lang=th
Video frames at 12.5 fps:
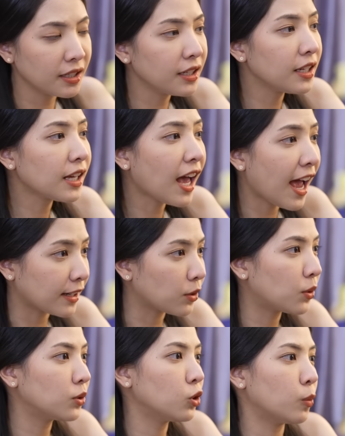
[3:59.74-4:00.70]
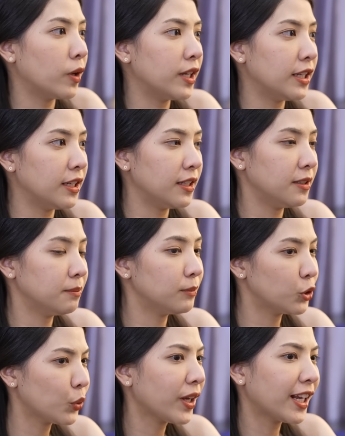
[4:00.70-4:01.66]
ที่นี่ขาดคนอยู่พอดี
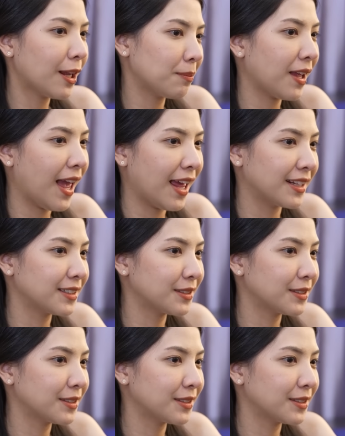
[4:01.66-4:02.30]
มาช่วยกันทำงาน